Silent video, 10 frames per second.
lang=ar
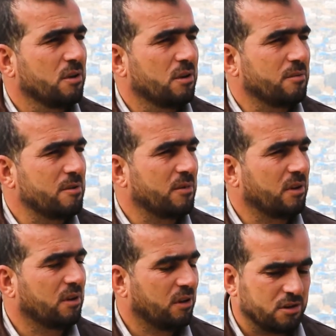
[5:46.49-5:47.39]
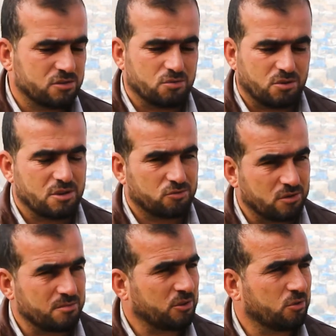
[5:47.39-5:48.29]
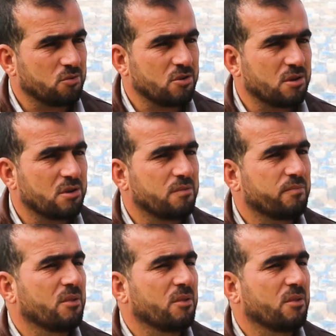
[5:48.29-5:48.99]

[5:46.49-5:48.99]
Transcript: لبين ما خلصت له خياط ضمطت له اياها